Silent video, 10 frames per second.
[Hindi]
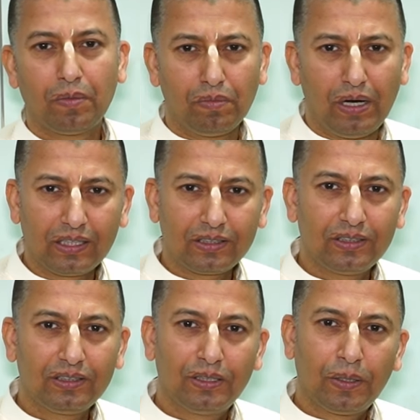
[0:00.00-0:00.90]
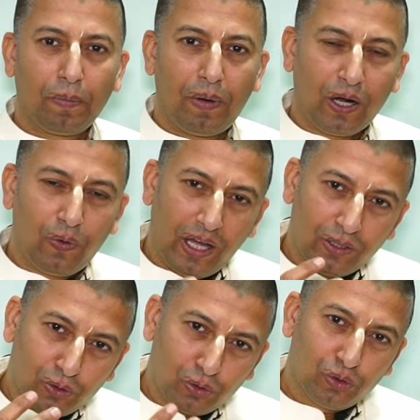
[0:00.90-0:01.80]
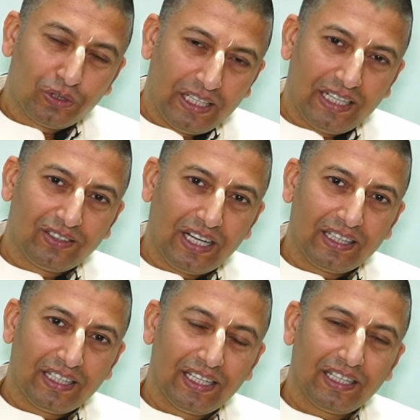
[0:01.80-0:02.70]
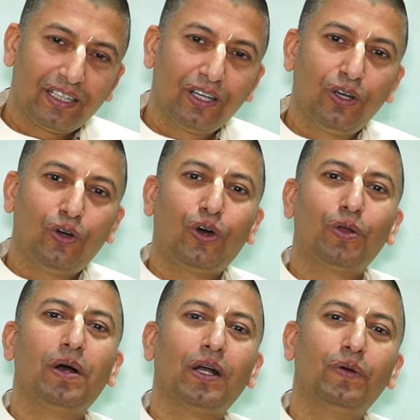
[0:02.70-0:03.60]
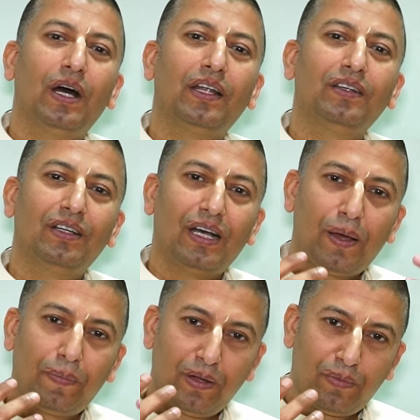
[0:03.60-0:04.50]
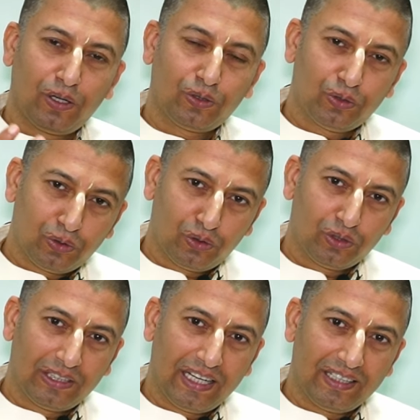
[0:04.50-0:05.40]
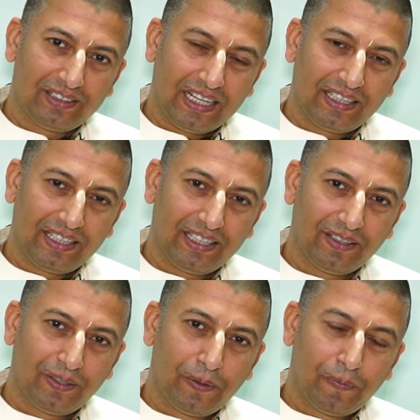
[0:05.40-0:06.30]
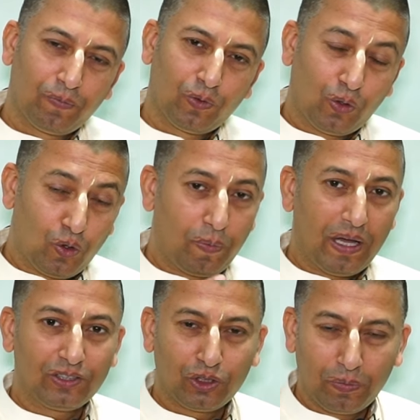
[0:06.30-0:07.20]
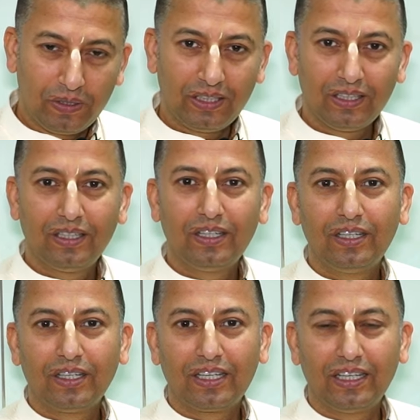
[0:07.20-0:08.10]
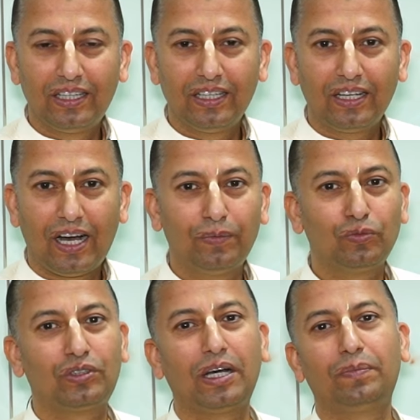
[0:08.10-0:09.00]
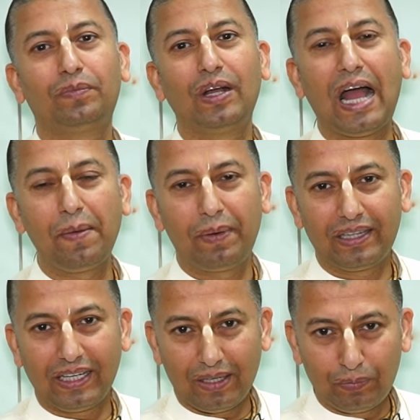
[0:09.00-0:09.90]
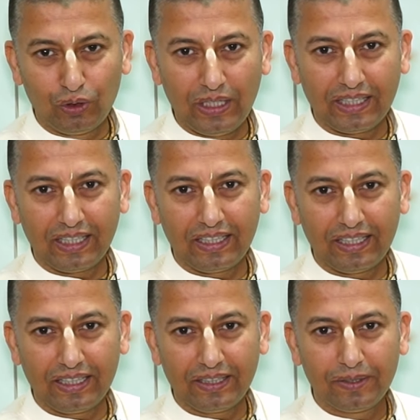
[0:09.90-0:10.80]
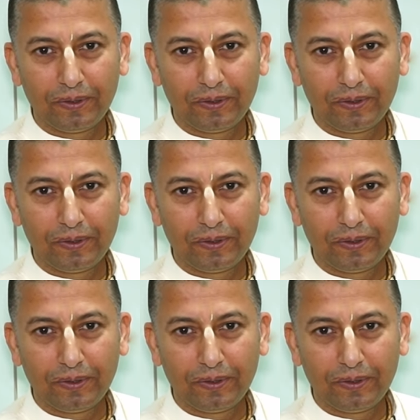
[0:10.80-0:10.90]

भक्त भगवान को सुख देना चाहते हैं और भगवान अपने भक्तों को सुख देना चाहते हैं तो गोपाष्टमी के दिन हम सब गाय माता का पूजा करते हैं